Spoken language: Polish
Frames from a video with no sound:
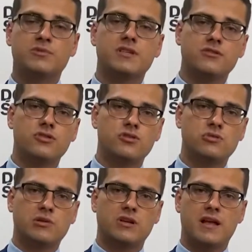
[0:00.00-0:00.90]
po zakończeniu
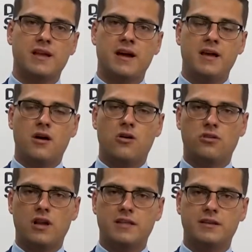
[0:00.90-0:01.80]
spotkania o
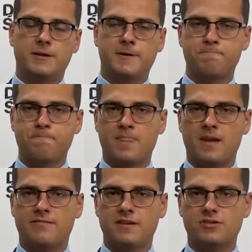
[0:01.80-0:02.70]
kolejnych
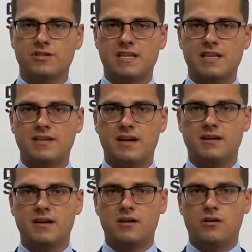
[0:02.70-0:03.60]
mm, ważnych
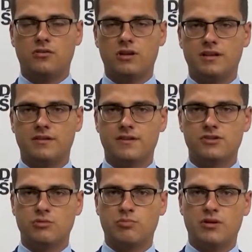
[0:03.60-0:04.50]
zadaniach, o kolejnych
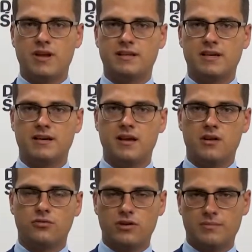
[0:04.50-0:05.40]
ważnych projektach,
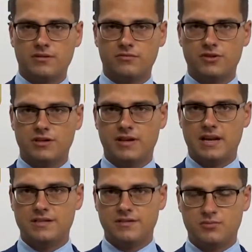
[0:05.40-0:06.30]
które będą chcieli
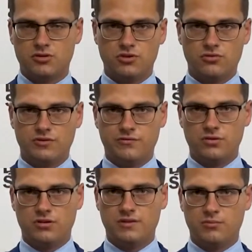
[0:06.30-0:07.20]
realizować poszczególni
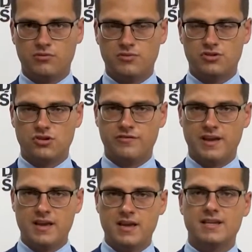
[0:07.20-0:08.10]
wójtowie,
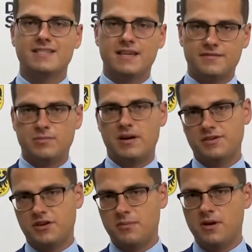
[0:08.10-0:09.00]
burmistrzowie ze
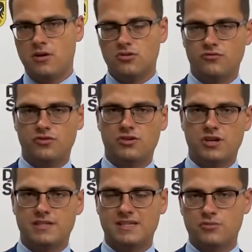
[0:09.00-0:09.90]
wsparciem
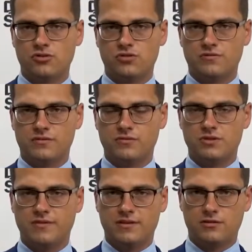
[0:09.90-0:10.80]
oczywiście samorządu
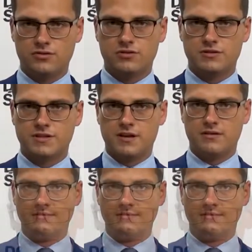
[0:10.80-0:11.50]
województwa dolnośląskiego.